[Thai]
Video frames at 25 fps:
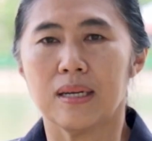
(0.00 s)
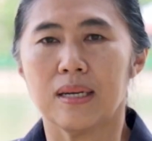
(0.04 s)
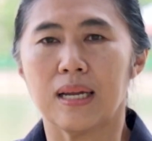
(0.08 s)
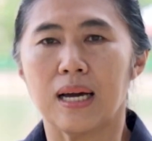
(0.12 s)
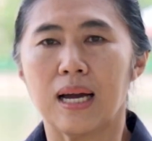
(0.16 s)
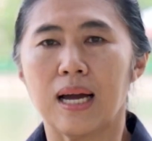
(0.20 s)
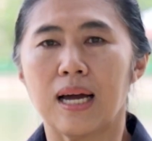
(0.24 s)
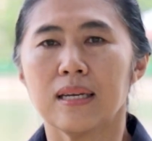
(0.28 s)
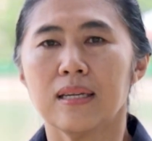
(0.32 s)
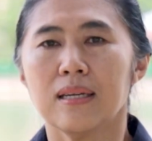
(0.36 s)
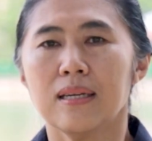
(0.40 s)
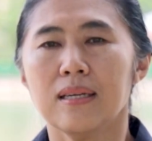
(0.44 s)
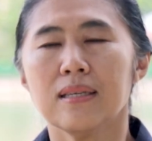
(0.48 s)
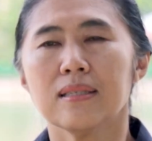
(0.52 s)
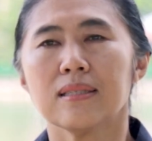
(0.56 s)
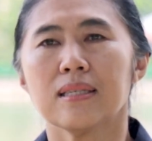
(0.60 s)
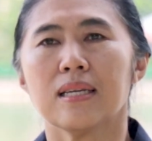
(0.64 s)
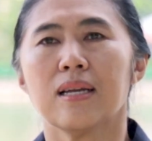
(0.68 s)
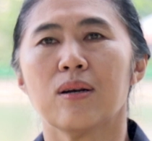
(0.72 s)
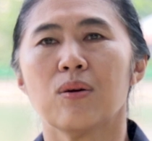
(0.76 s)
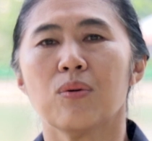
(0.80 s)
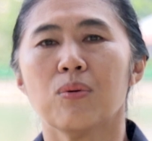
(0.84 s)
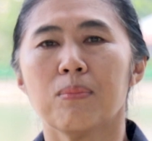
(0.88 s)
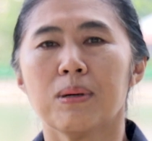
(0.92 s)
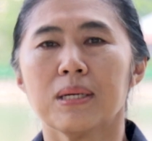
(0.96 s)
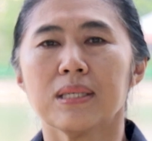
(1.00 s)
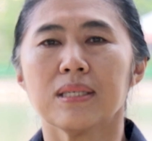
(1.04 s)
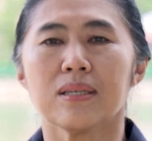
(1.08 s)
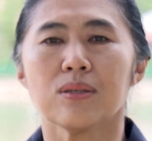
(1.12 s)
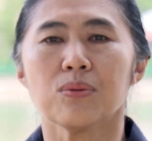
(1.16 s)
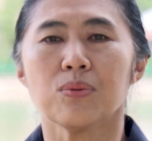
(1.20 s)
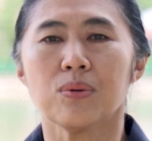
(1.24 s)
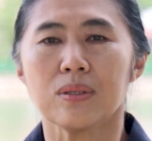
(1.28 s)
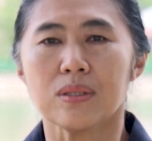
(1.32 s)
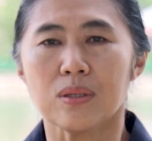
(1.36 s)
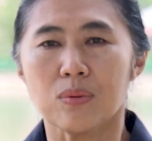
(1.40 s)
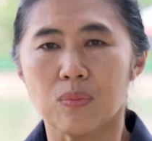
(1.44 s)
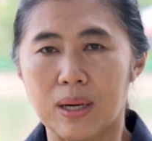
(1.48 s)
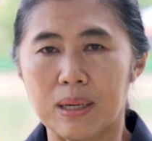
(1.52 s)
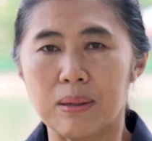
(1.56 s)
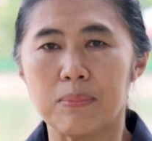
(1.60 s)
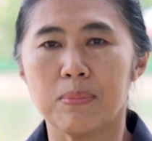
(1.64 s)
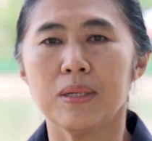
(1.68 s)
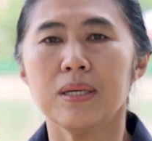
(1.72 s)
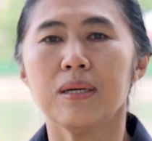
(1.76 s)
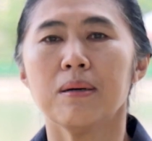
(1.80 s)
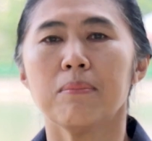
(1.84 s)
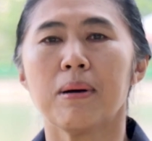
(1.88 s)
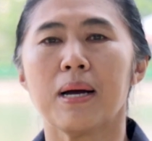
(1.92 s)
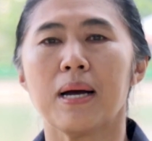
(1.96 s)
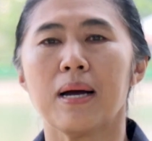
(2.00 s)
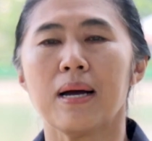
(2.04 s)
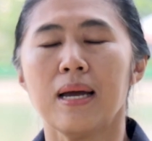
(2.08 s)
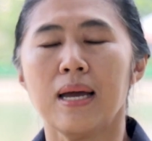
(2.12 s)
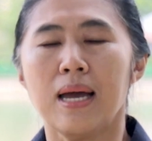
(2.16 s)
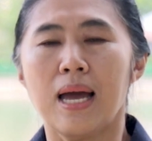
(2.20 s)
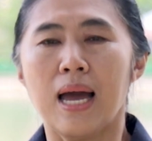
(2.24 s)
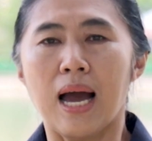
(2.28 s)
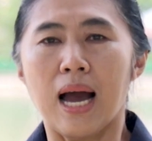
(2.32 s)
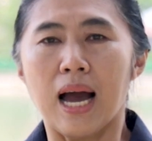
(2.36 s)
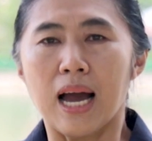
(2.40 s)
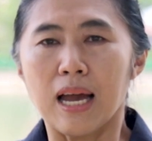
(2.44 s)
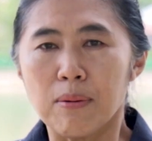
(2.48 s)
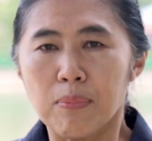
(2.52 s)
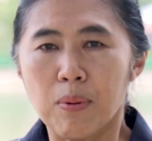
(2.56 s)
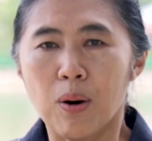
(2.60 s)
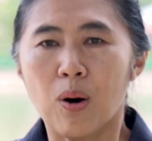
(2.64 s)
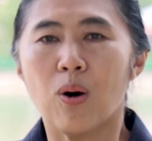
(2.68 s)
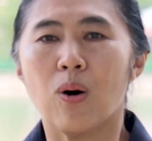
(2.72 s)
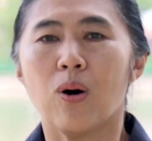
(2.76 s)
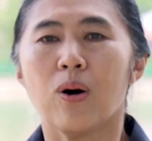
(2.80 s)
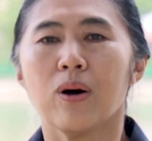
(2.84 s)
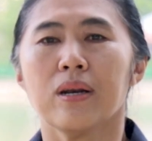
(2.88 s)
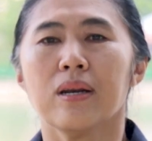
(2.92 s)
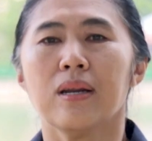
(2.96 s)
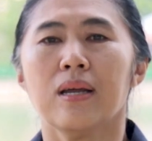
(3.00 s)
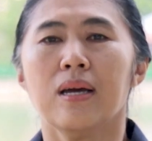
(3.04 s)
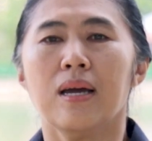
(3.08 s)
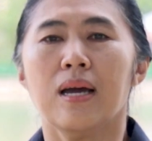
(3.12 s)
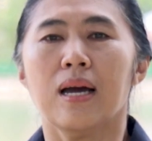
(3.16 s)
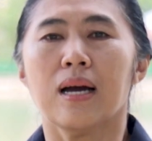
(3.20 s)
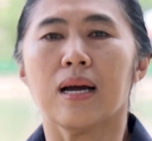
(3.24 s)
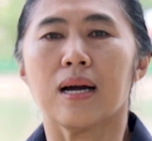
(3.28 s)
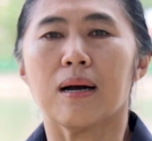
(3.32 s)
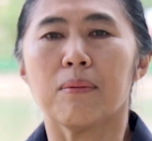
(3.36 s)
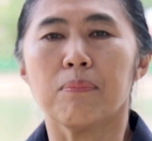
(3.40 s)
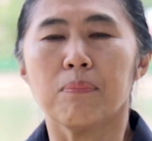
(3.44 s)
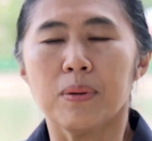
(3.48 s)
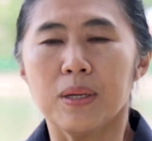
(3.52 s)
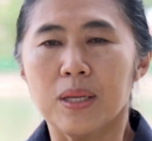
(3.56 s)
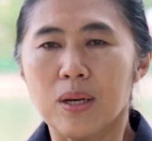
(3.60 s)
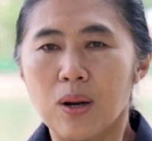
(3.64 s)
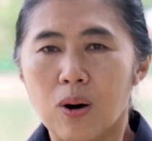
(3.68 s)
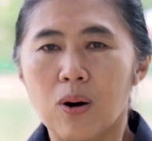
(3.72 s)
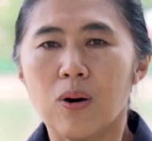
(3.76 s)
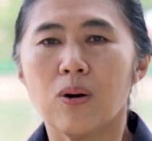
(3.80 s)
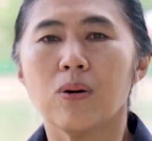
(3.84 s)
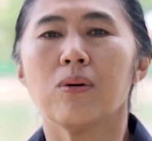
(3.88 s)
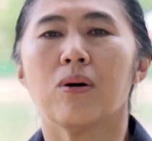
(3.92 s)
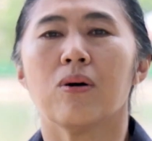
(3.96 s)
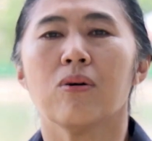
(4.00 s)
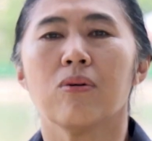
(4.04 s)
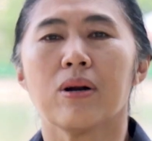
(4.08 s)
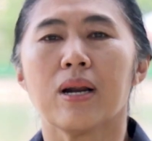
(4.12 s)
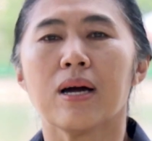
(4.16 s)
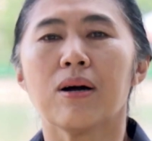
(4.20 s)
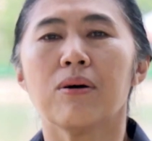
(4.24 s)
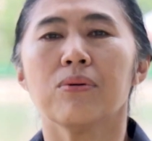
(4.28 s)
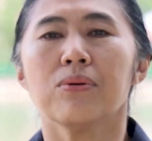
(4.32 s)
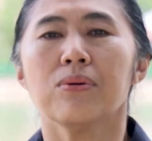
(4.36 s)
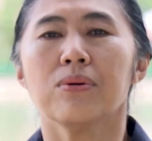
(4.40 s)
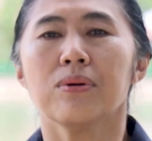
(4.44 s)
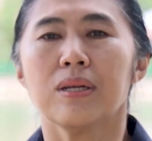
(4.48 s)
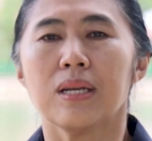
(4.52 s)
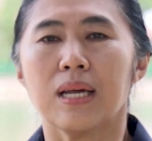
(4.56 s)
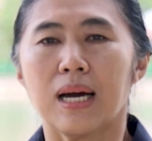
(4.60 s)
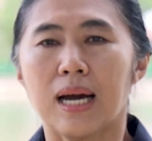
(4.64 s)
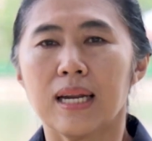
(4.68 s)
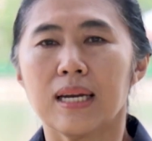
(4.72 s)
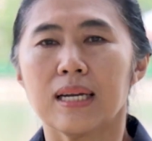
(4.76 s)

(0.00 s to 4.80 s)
นะคะที่เสด็จลงมาจากสวงสวรรค์เพื่อมาให้พรกับพี่น้องของเรานะ